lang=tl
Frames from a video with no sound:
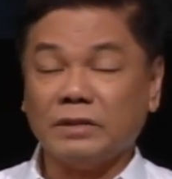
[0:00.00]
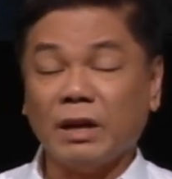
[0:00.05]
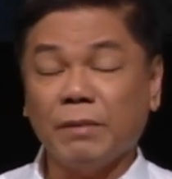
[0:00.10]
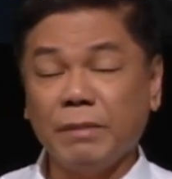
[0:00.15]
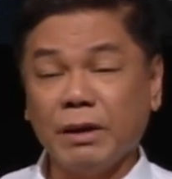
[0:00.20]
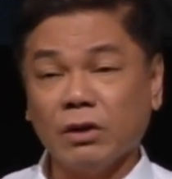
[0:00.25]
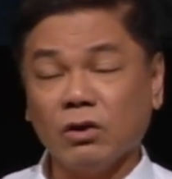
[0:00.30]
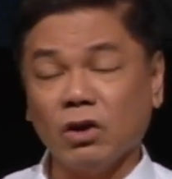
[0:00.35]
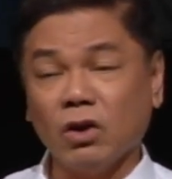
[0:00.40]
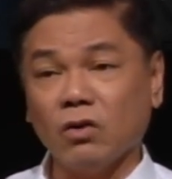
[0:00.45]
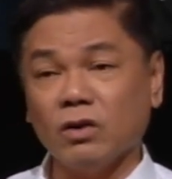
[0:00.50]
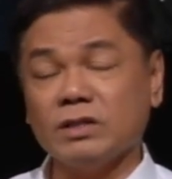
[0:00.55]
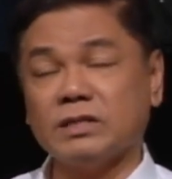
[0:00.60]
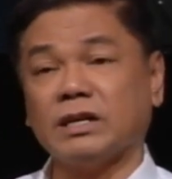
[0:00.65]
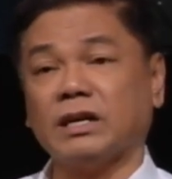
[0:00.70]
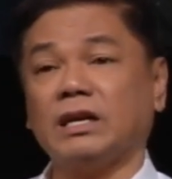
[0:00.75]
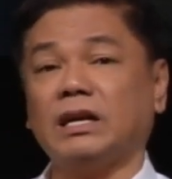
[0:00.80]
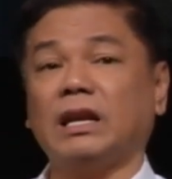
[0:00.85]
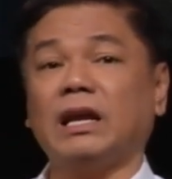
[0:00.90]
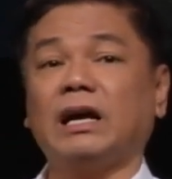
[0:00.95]
Meron ako
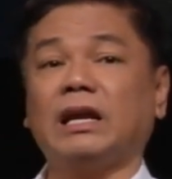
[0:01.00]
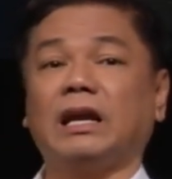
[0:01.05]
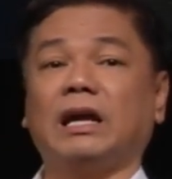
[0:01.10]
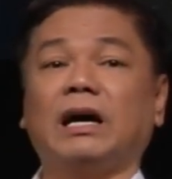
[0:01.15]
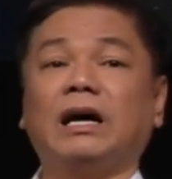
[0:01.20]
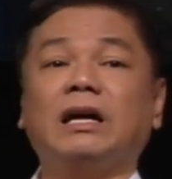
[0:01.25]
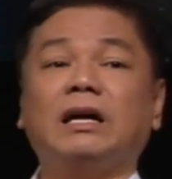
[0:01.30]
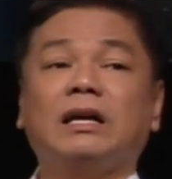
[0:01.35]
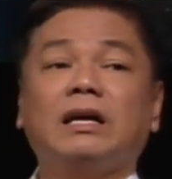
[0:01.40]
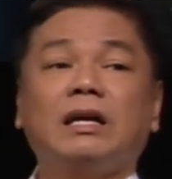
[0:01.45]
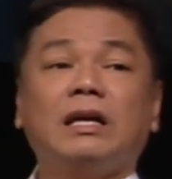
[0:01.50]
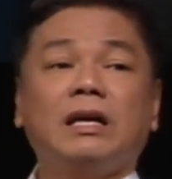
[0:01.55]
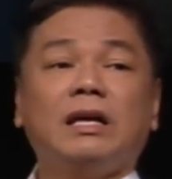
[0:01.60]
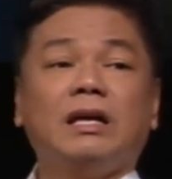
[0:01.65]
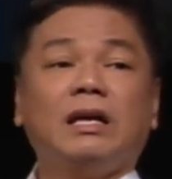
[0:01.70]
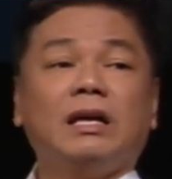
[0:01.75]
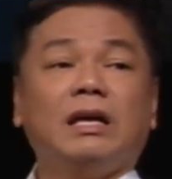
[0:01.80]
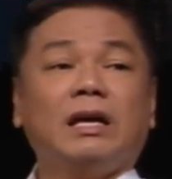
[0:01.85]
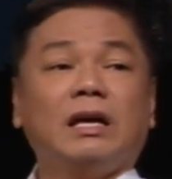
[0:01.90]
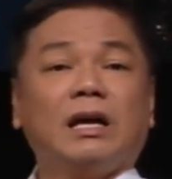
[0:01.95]
isang kilala,
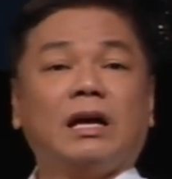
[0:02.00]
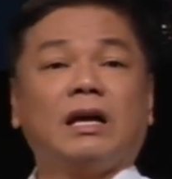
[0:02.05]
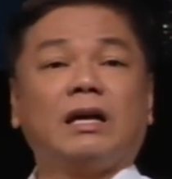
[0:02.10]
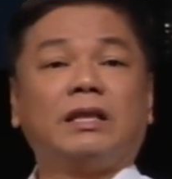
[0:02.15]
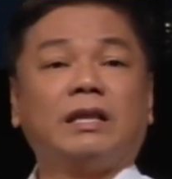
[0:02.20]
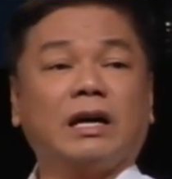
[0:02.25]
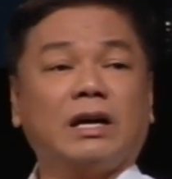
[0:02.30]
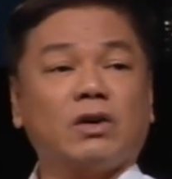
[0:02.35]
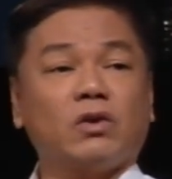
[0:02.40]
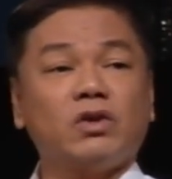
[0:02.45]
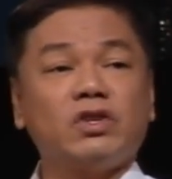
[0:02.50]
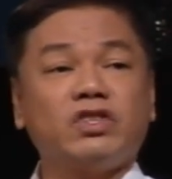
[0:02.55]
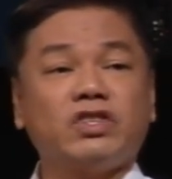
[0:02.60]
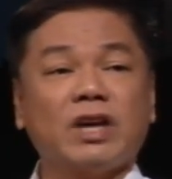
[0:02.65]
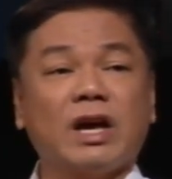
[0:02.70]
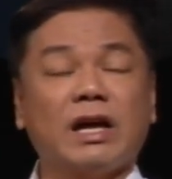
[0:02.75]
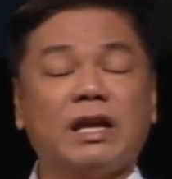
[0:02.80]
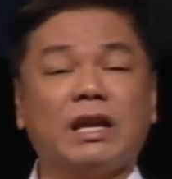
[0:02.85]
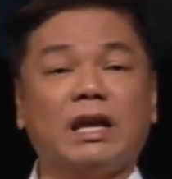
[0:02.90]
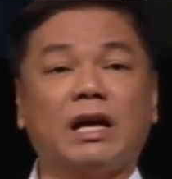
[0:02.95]
nagkaroon
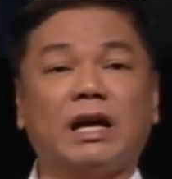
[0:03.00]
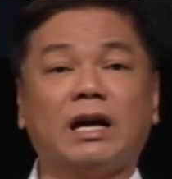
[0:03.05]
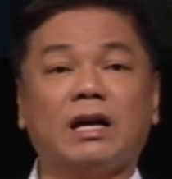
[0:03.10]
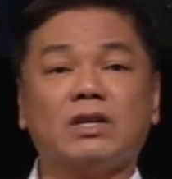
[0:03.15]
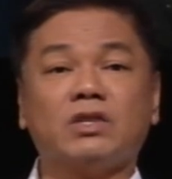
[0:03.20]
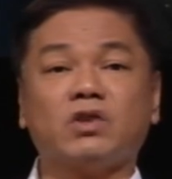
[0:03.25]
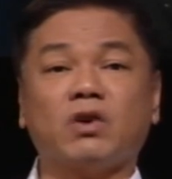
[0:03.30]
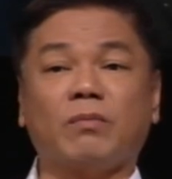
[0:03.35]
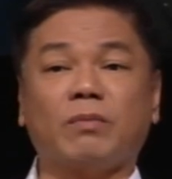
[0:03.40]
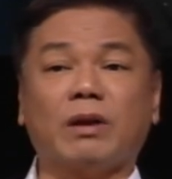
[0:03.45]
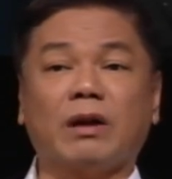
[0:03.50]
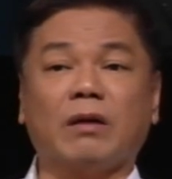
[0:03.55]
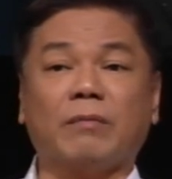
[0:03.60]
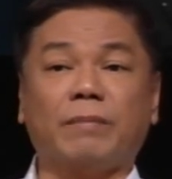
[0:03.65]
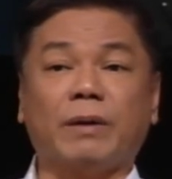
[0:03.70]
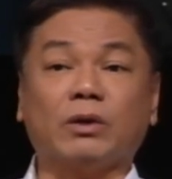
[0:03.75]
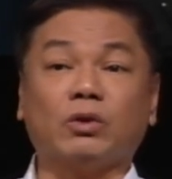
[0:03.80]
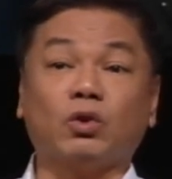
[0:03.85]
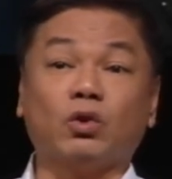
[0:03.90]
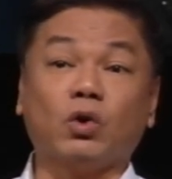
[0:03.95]
siya ng sobrang
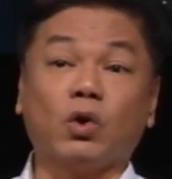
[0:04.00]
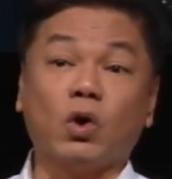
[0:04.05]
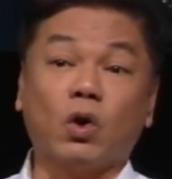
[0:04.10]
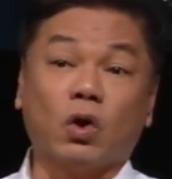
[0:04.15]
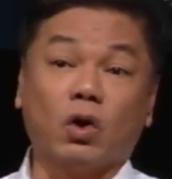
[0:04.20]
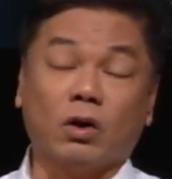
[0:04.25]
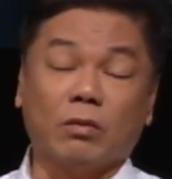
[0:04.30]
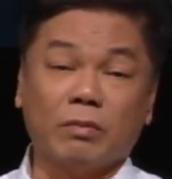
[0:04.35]
pagdudugo.